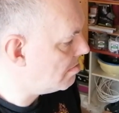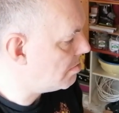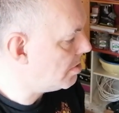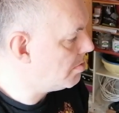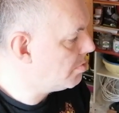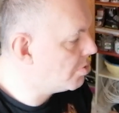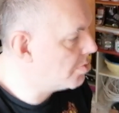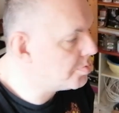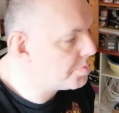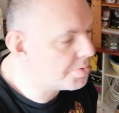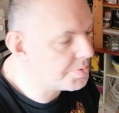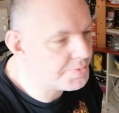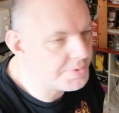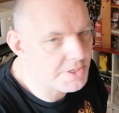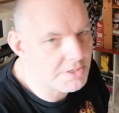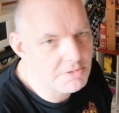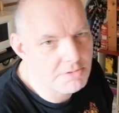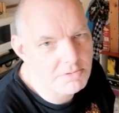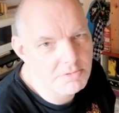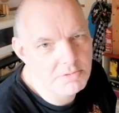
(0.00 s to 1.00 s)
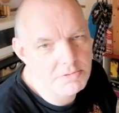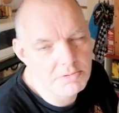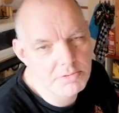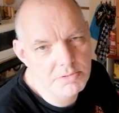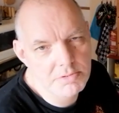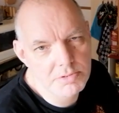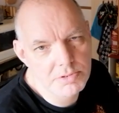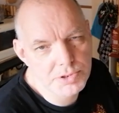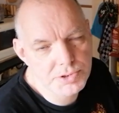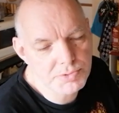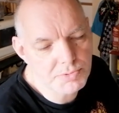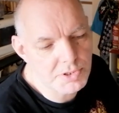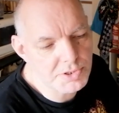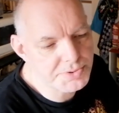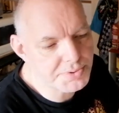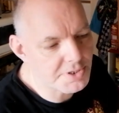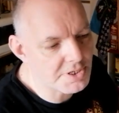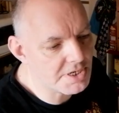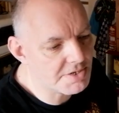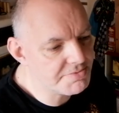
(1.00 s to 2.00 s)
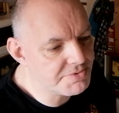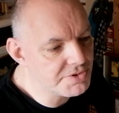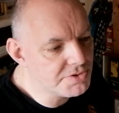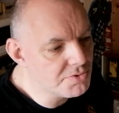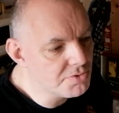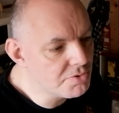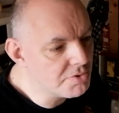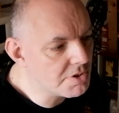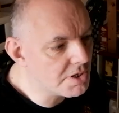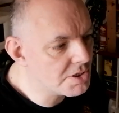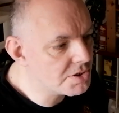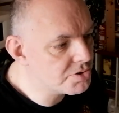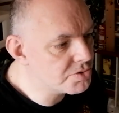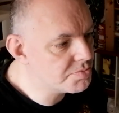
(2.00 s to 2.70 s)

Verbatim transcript: Mais bon, pour faire le. Je crois que je ferai la vidéo